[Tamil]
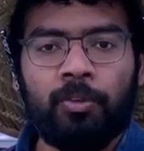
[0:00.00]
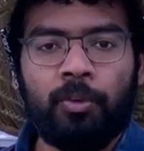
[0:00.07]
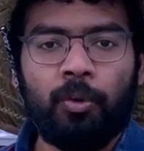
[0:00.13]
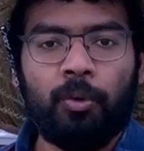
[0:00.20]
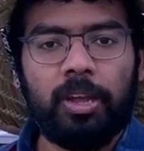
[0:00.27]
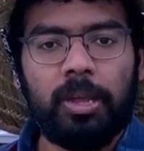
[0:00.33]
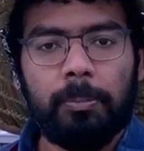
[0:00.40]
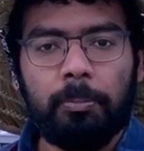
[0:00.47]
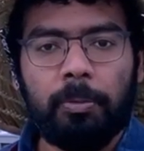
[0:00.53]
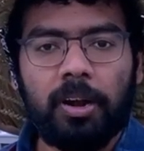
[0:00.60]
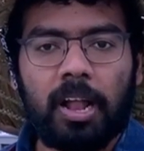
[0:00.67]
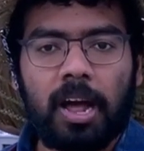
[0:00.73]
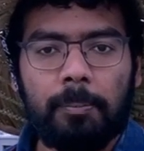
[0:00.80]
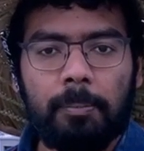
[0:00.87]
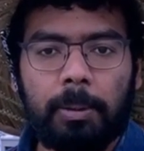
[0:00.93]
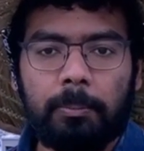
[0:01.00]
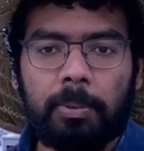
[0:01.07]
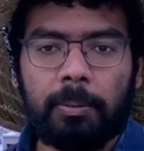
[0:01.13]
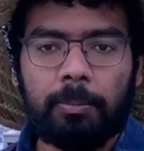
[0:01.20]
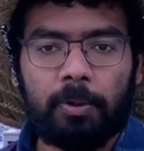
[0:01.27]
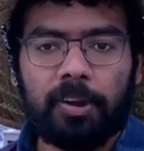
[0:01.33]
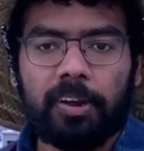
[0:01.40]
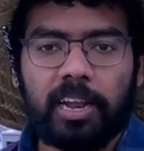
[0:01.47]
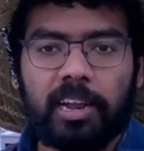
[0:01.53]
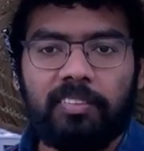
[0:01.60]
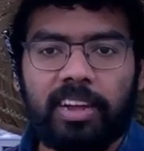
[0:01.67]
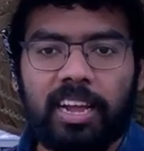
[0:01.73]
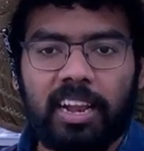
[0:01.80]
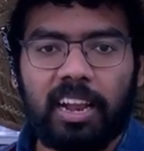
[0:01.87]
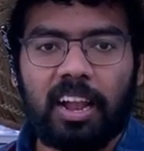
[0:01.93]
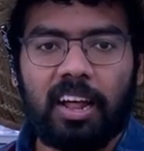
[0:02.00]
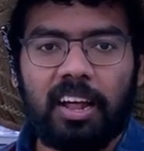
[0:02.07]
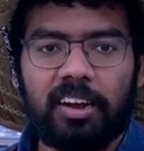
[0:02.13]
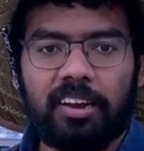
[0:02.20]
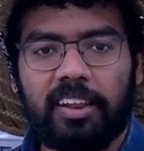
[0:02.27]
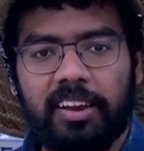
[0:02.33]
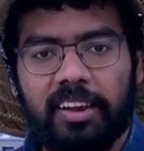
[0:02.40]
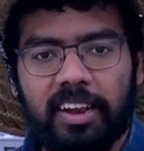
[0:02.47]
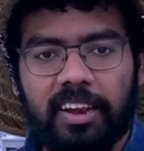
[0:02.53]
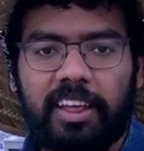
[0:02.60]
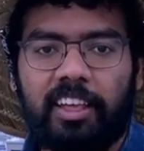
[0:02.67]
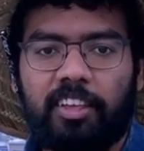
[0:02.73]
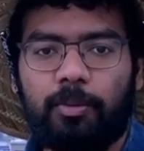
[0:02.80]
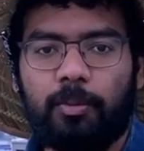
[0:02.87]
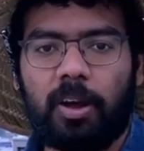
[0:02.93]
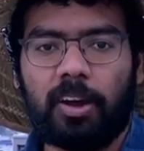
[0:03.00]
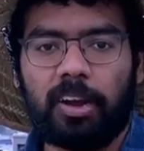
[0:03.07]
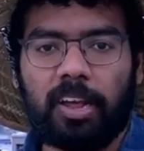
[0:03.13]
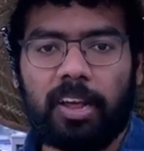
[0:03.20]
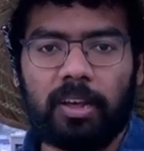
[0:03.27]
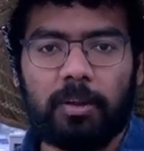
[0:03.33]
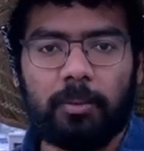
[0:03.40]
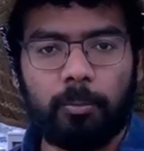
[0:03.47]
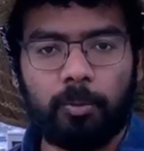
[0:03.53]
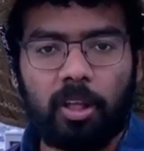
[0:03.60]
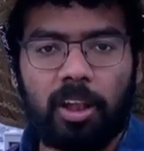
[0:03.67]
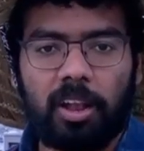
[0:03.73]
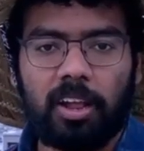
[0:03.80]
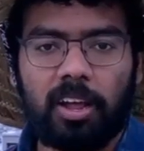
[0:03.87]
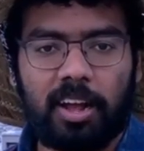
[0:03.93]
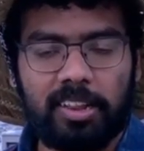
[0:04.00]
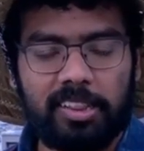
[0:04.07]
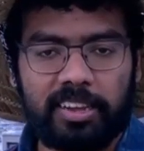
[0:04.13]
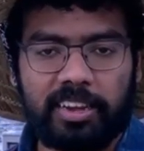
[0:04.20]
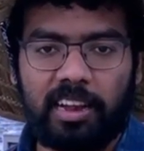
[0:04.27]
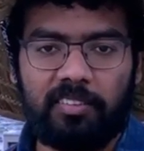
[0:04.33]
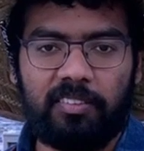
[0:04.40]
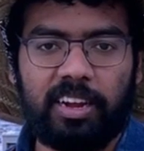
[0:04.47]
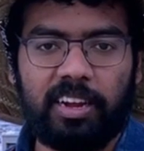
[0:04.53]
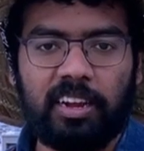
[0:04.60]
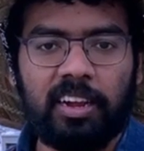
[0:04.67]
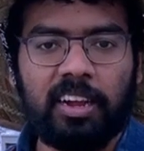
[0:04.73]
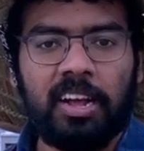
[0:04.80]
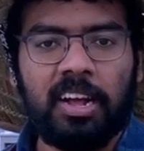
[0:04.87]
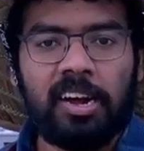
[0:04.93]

ஸோ இப்போ நான் பிக் பண்ண போகிற கேள்விகள் எல்லாம் நிறைய லைக்ஸ் வாங்கினேன் முதல் அஞ்சு கேள்விகள்